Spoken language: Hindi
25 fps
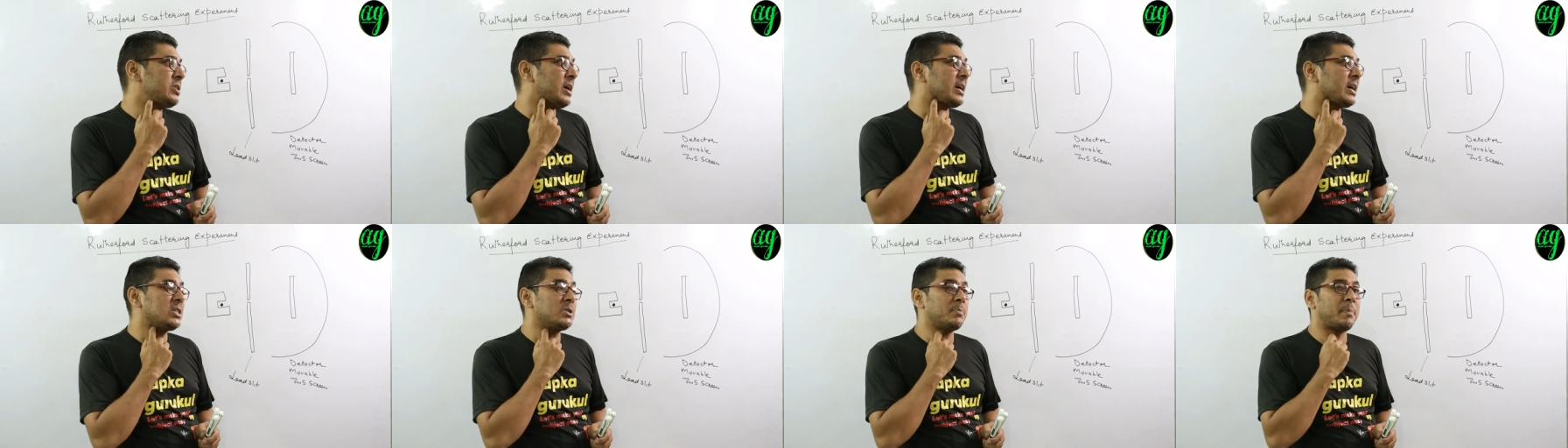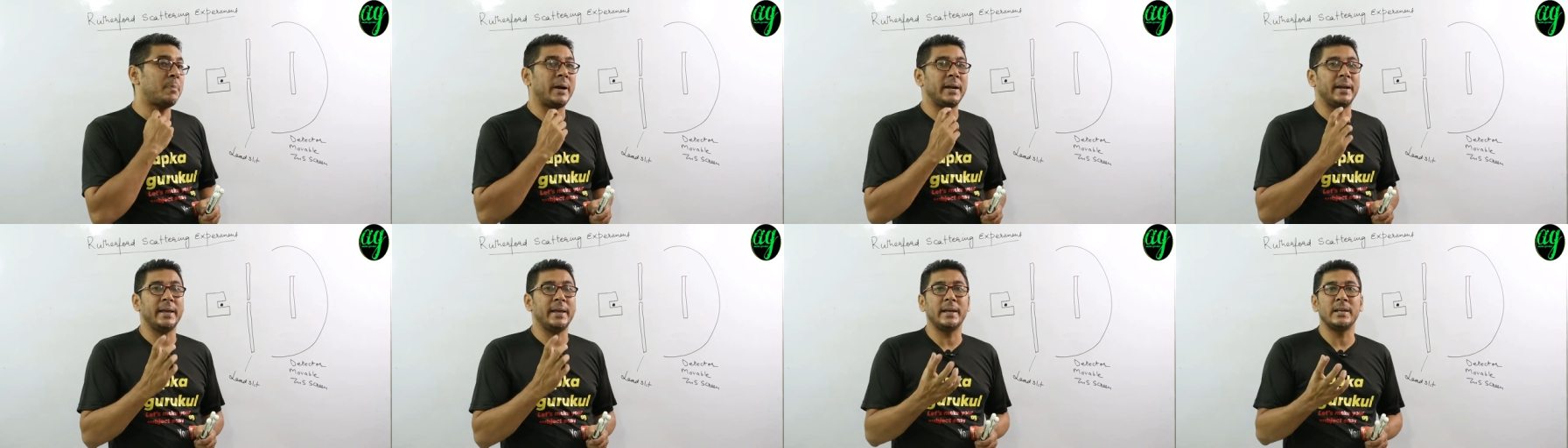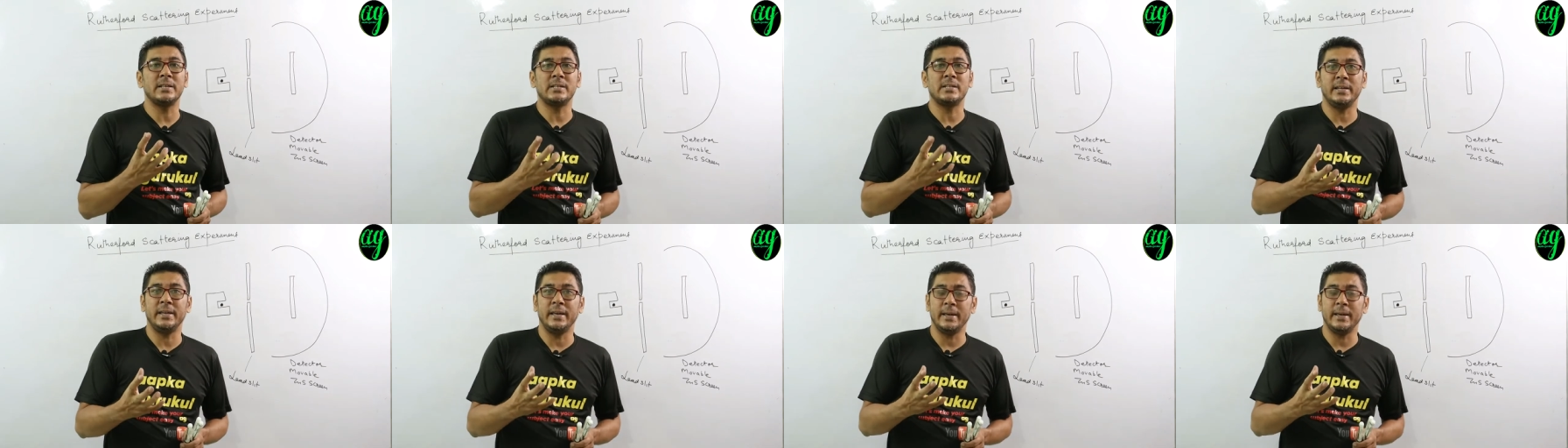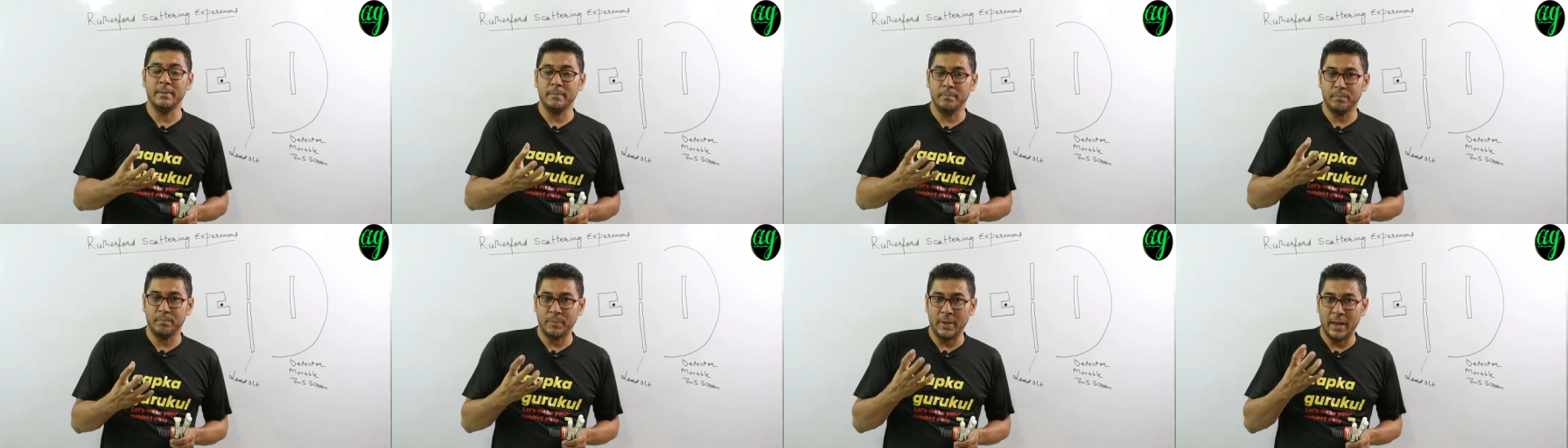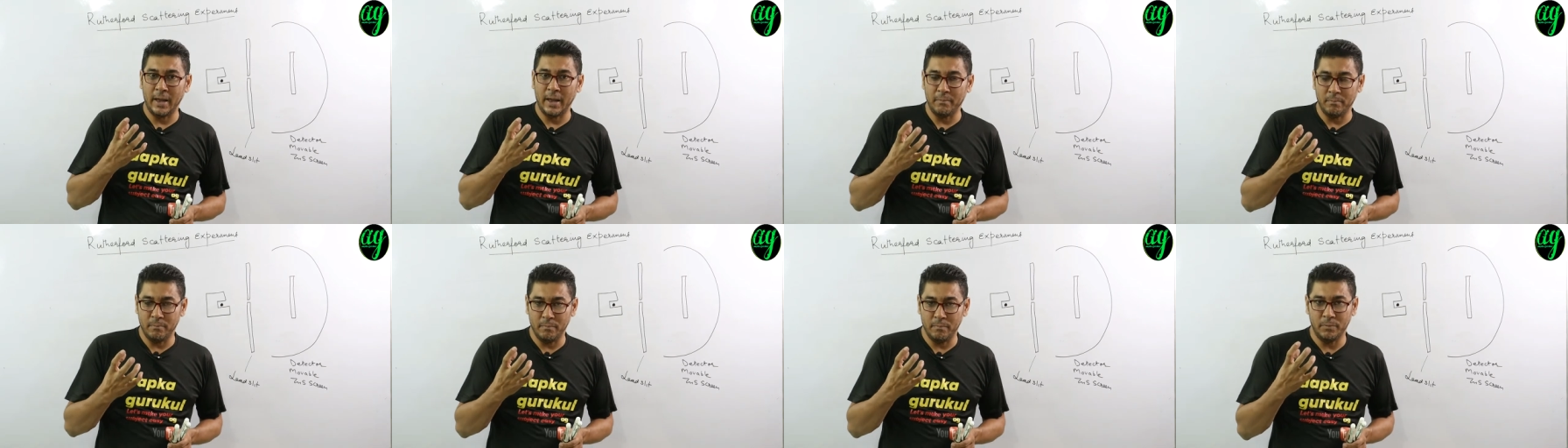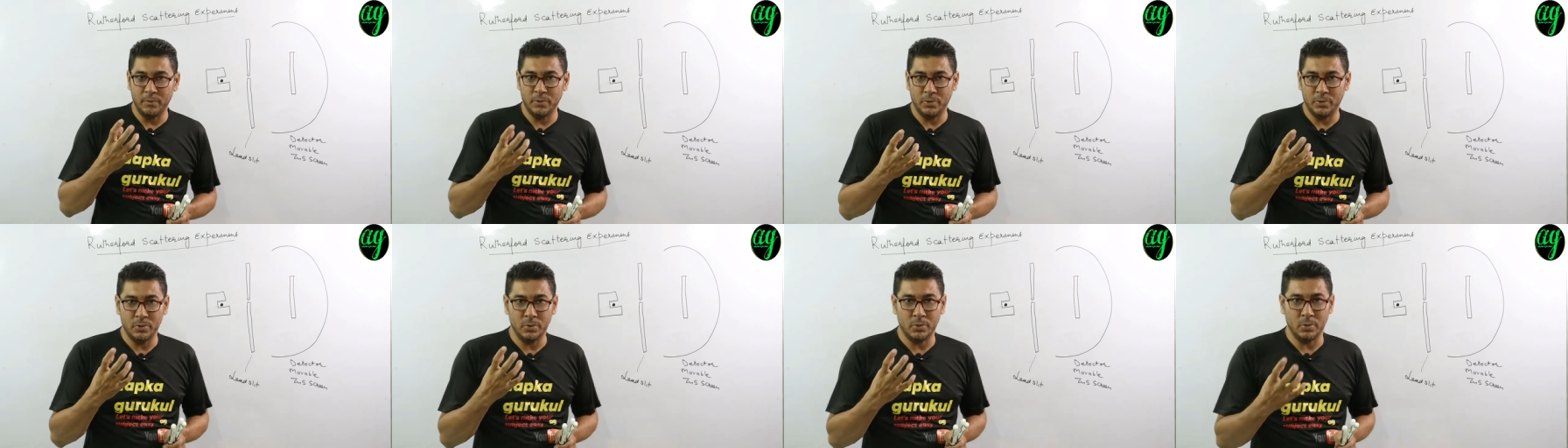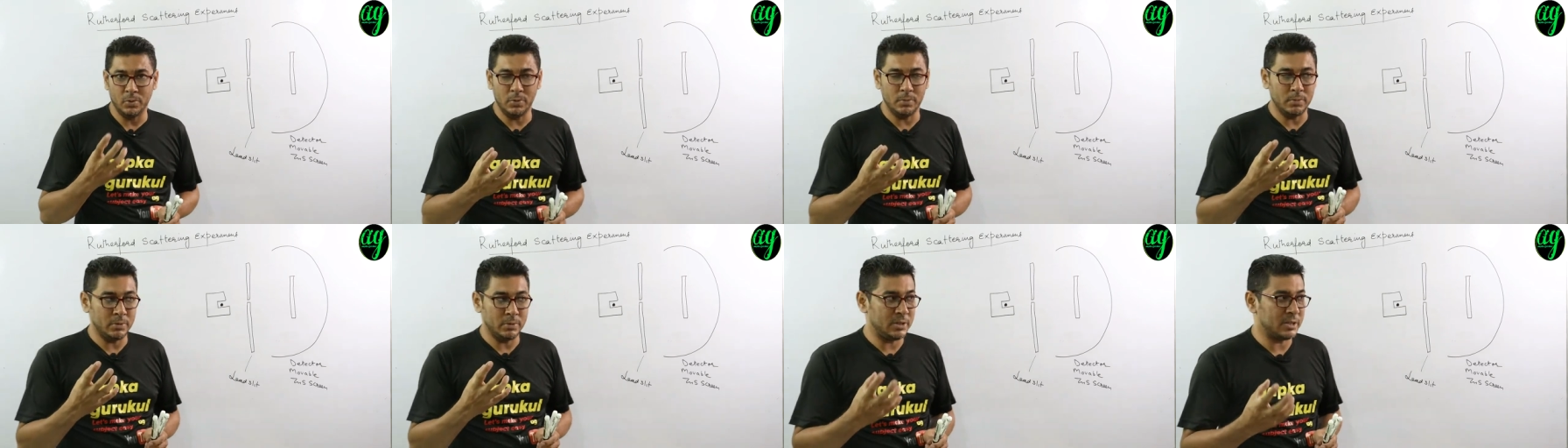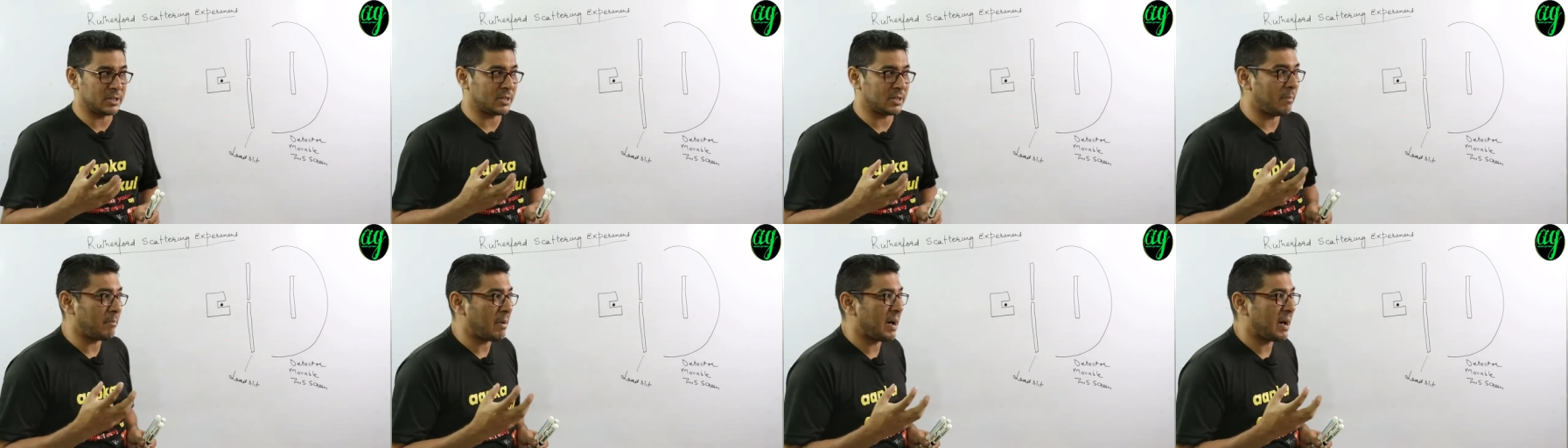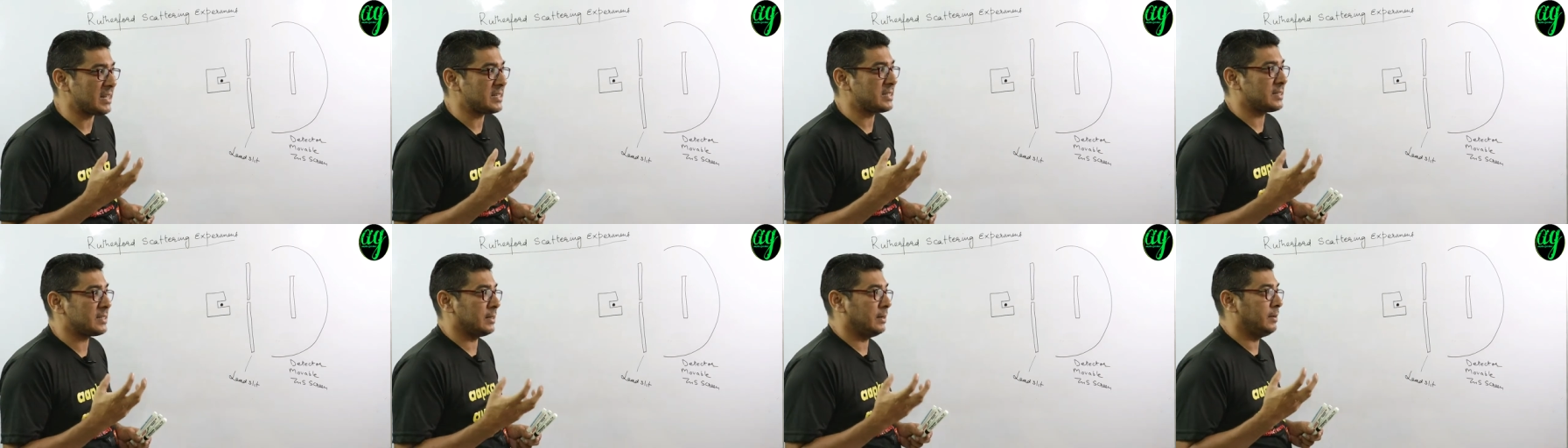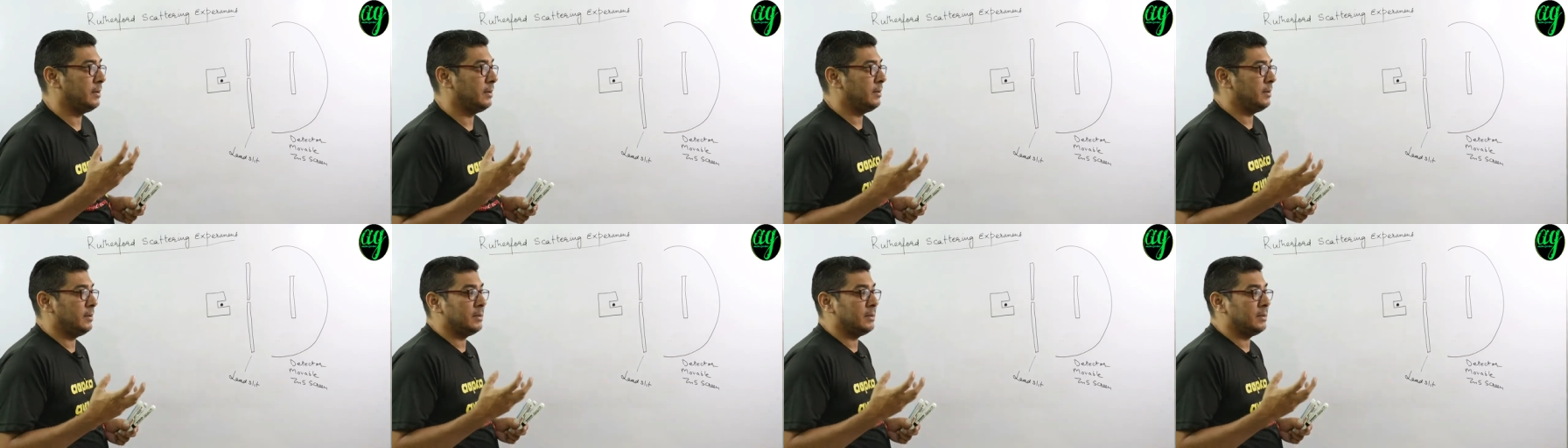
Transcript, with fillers: चार्ज पार्टिकल्स लिए जो जिसका मास